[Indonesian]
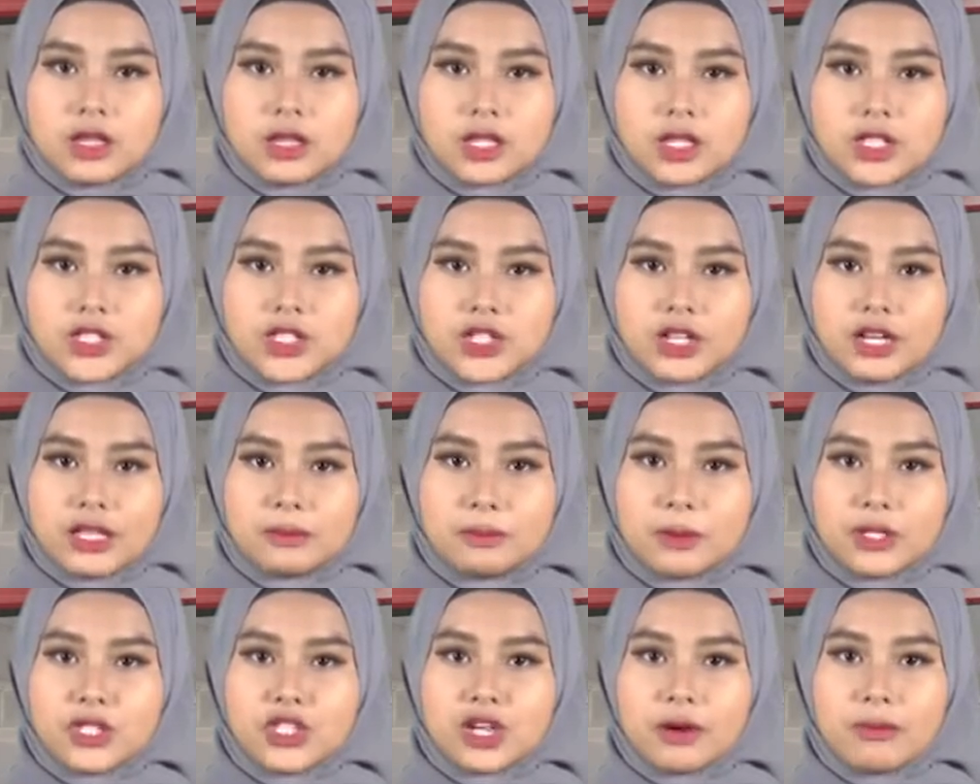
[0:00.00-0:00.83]

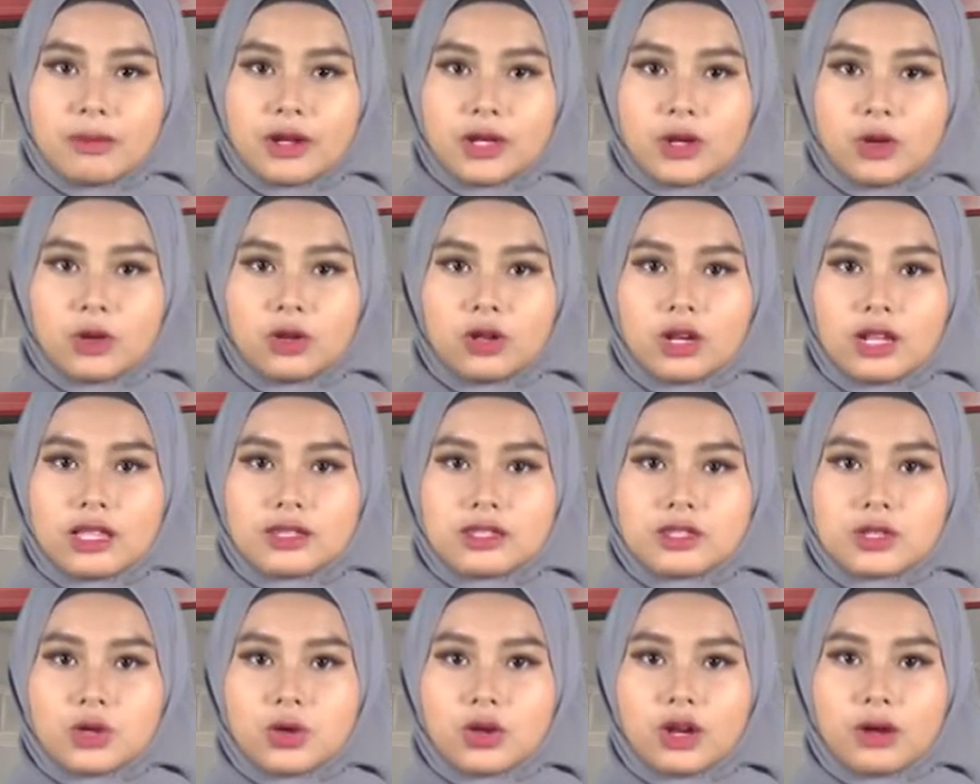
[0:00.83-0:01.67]
Terjerat pinjaman
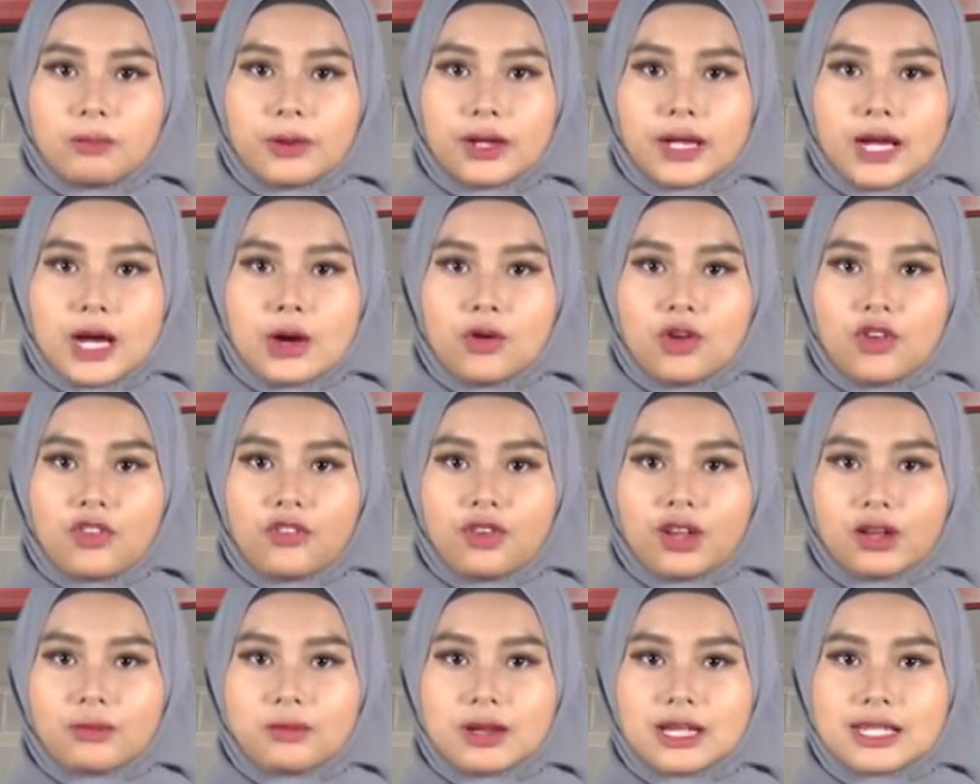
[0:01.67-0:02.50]
online seorang pegawai
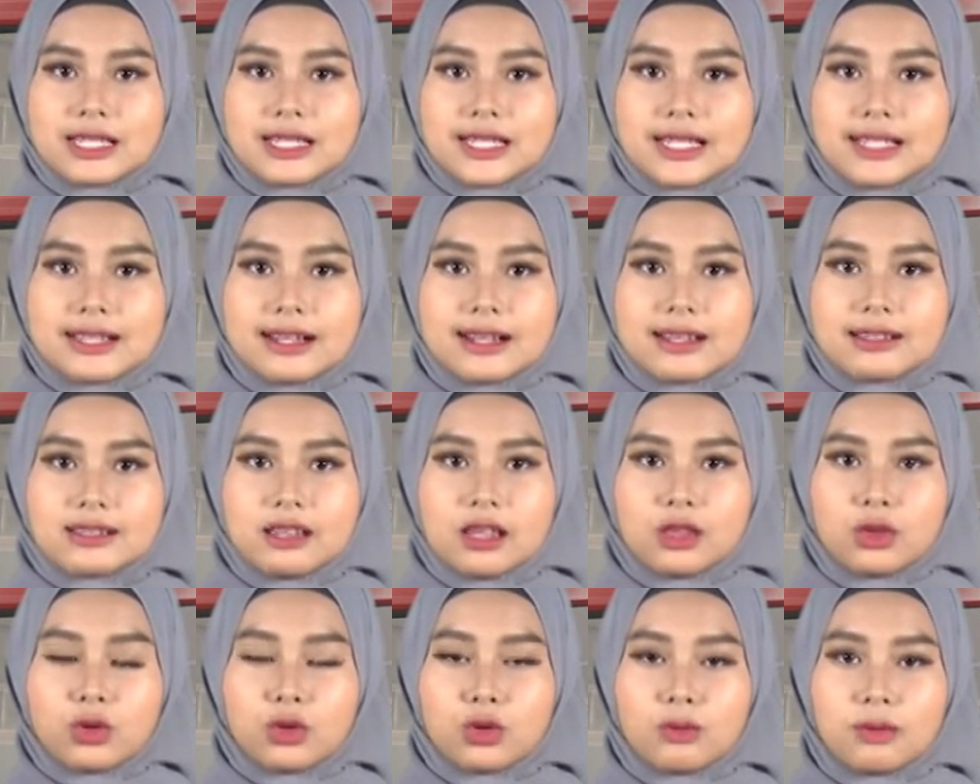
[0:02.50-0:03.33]
farmasi salah
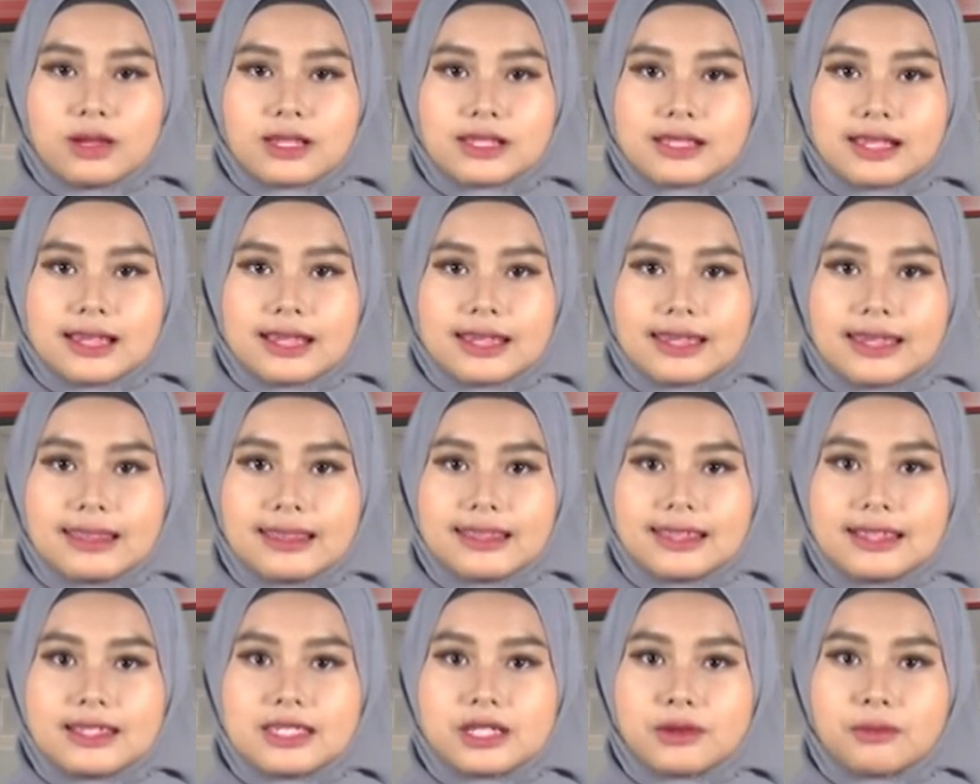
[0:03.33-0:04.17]
satu rumah
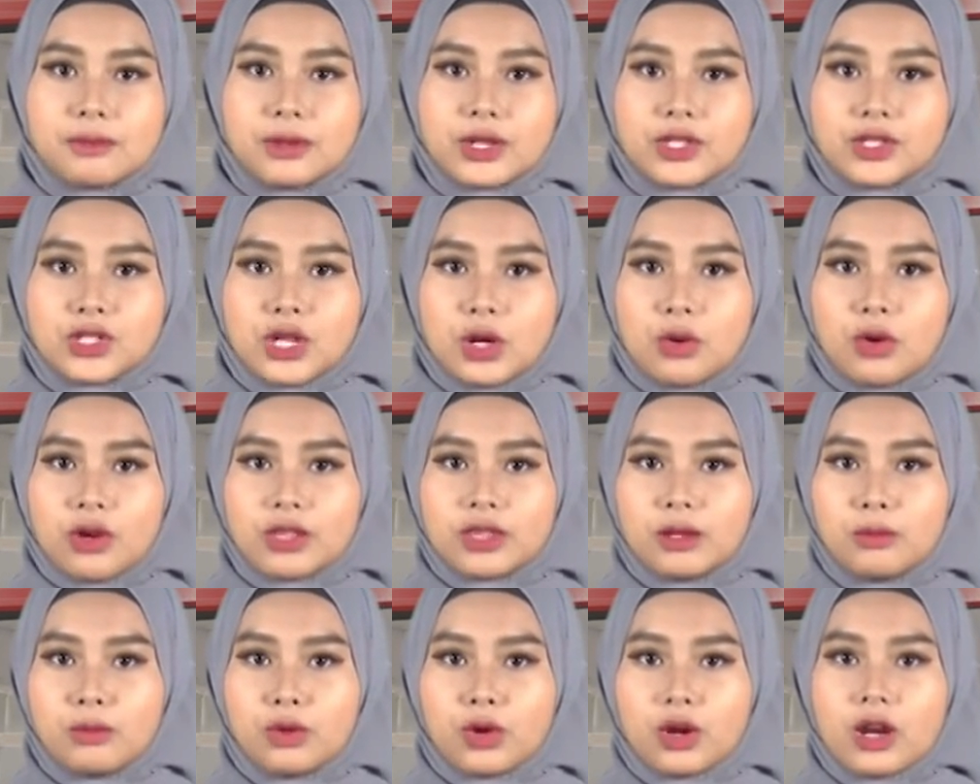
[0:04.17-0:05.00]
sakit di Jember, Jawa
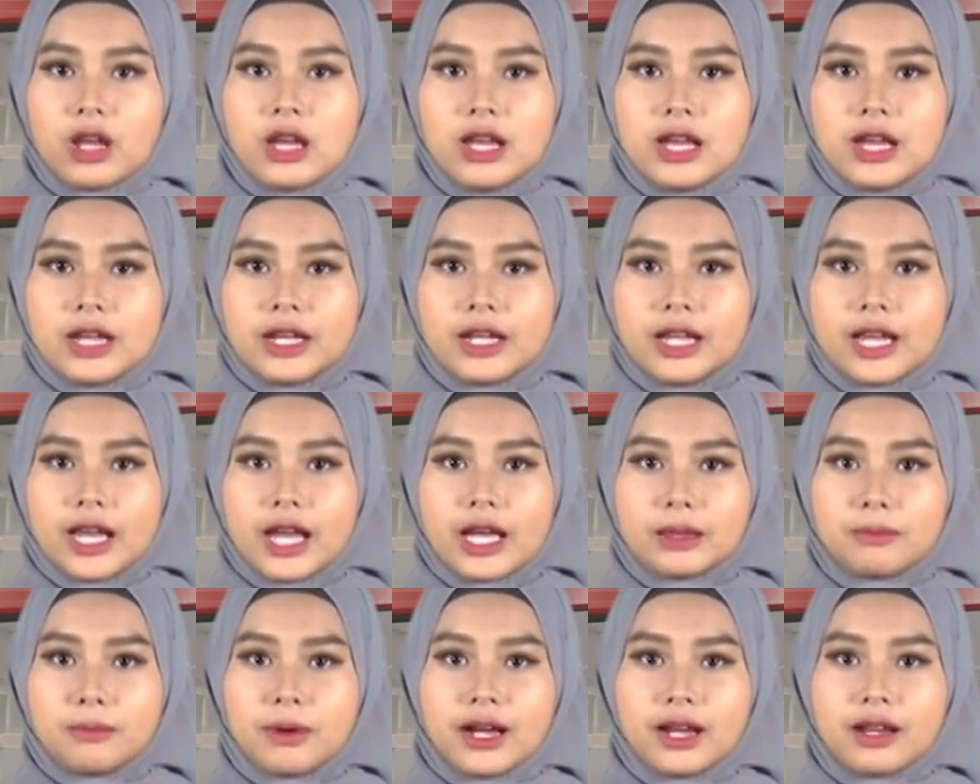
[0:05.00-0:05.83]
Timur,
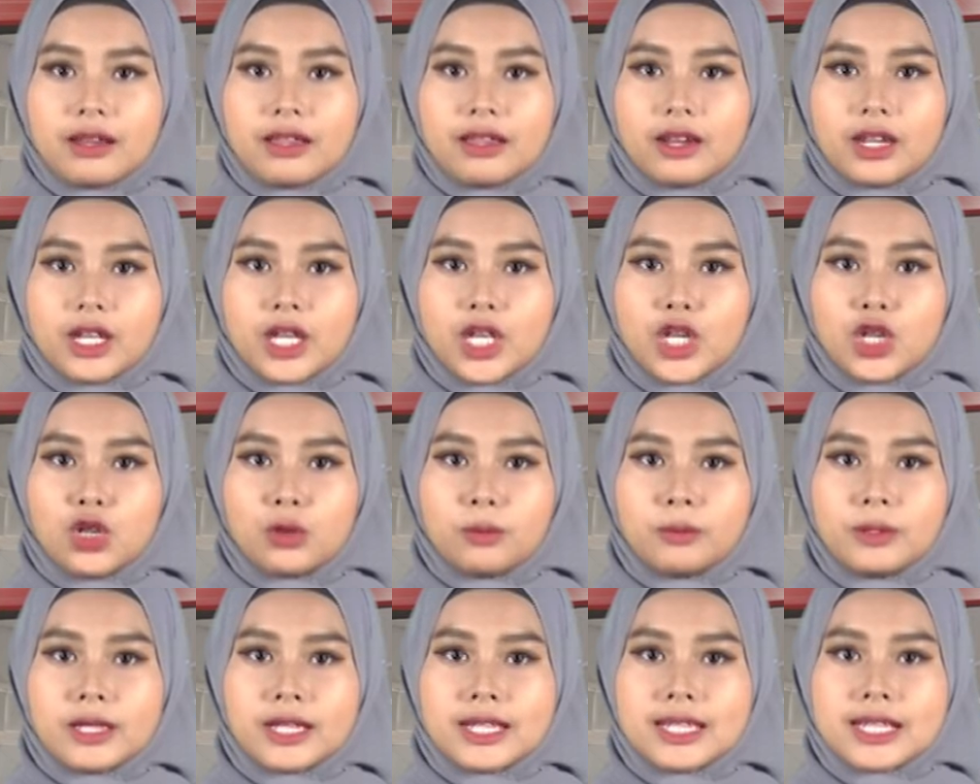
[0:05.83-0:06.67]
nekat mengakhiri
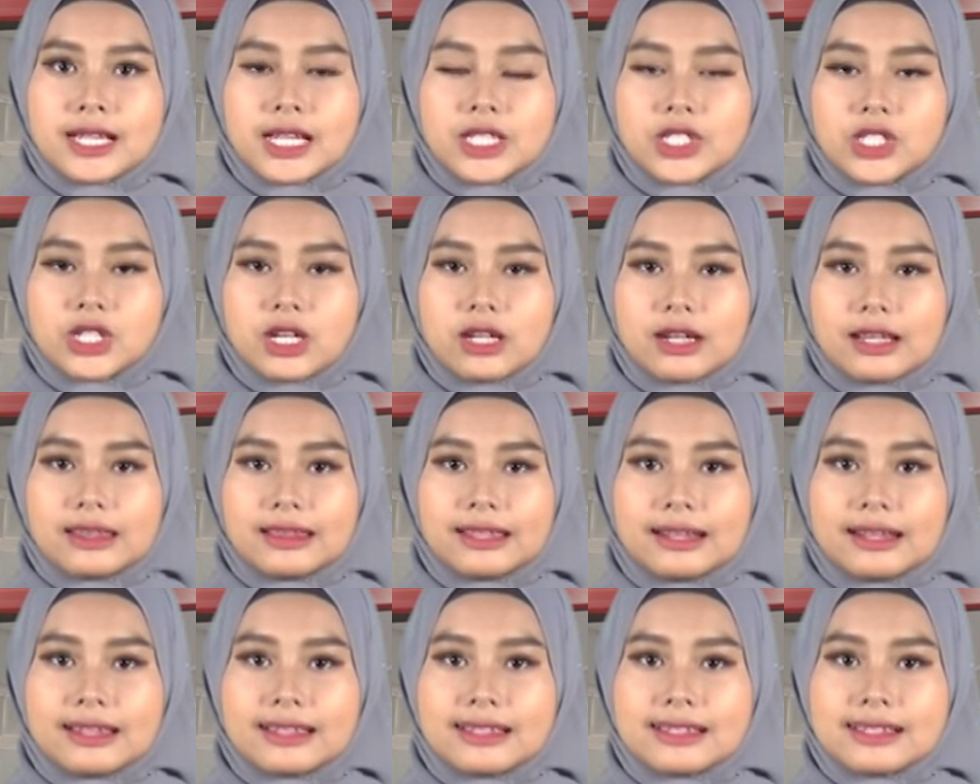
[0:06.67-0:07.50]
hidupnya dengan cara
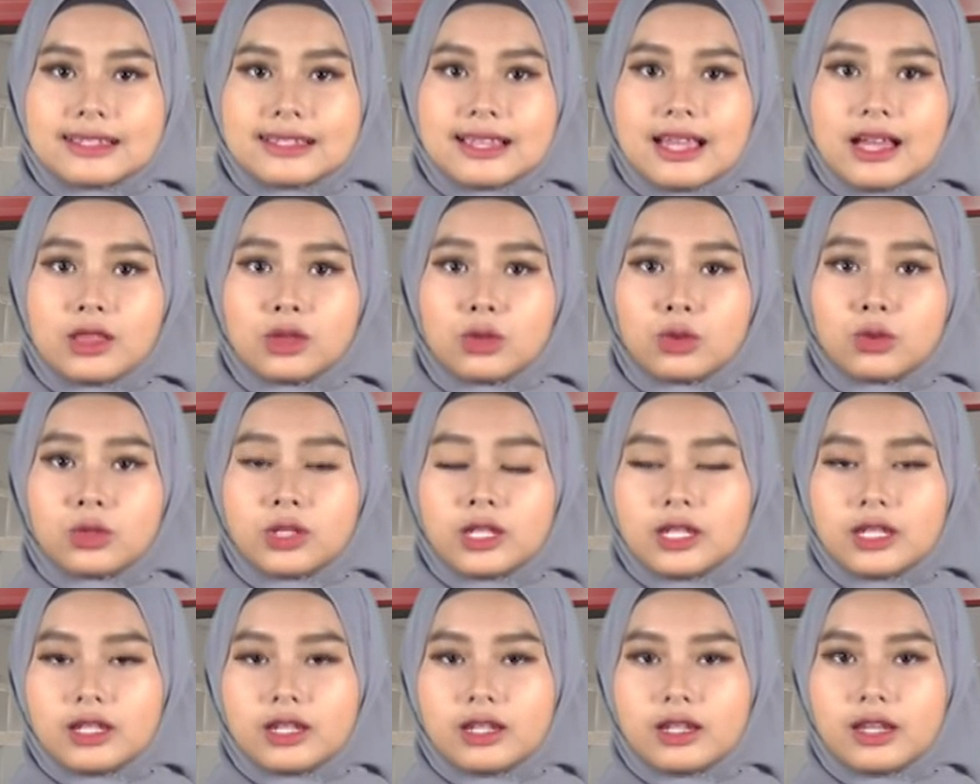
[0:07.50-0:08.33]
tragis
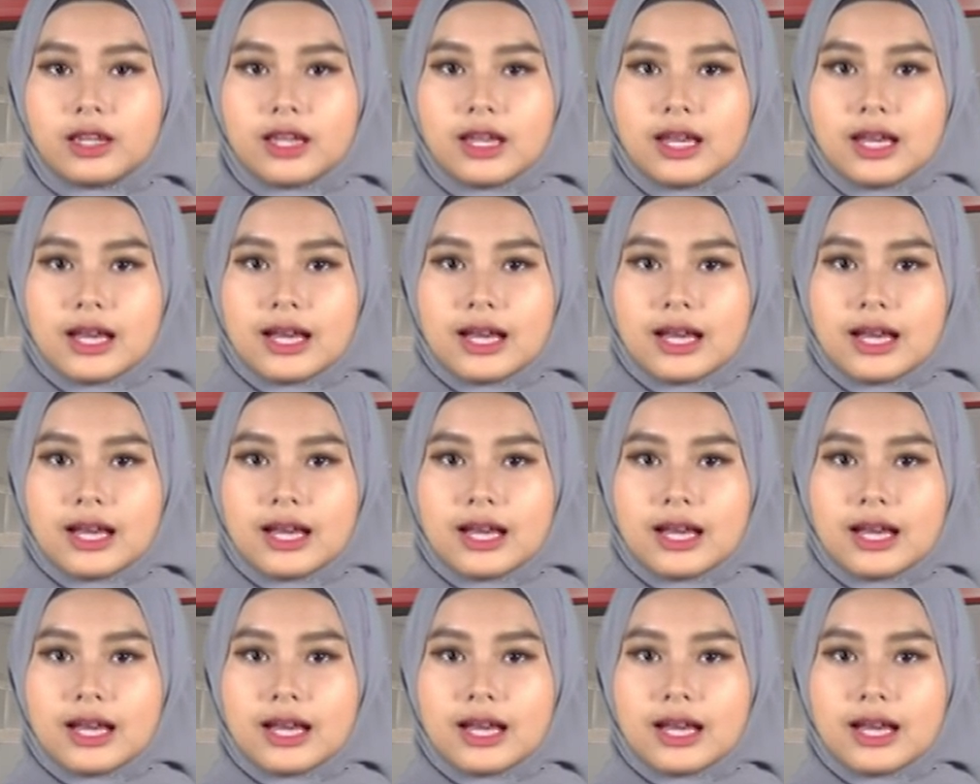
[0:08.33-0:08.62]
gantung diri.